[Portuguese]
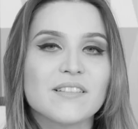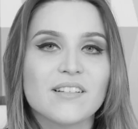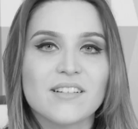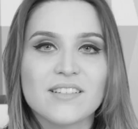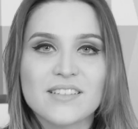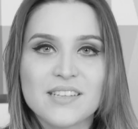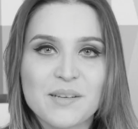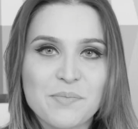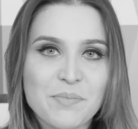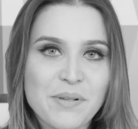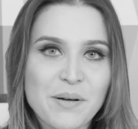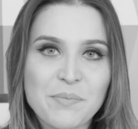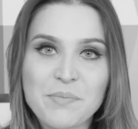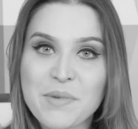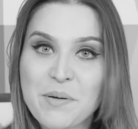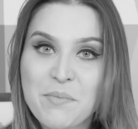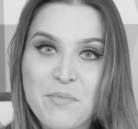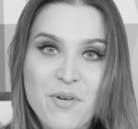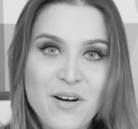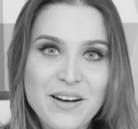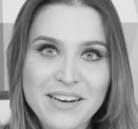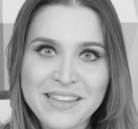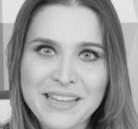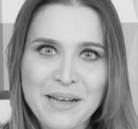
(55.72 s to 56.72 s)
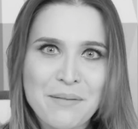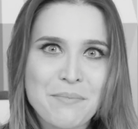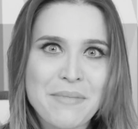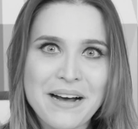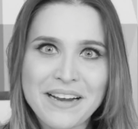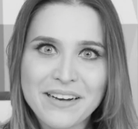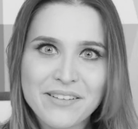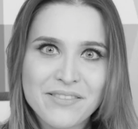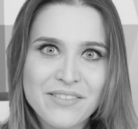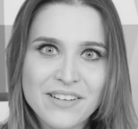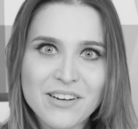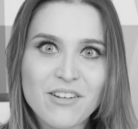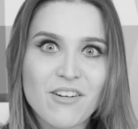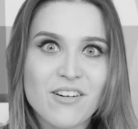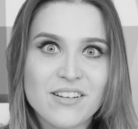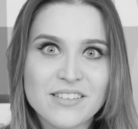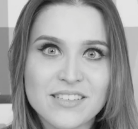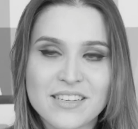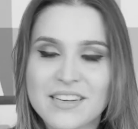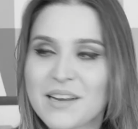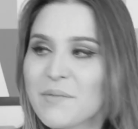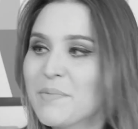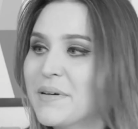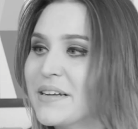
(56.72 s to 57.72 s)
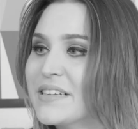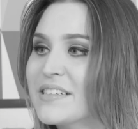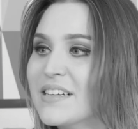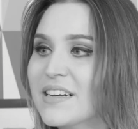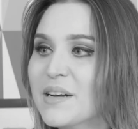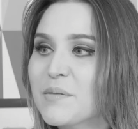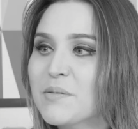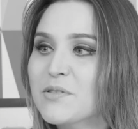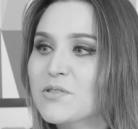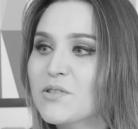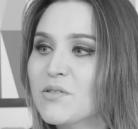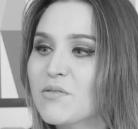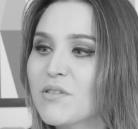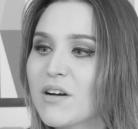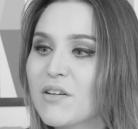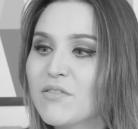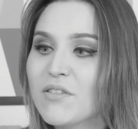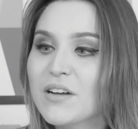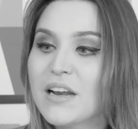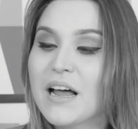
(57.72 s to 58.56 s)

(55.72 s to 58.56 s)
Nossa, a memória tá maravilhosa, né? Parece que a pessoa nunca foi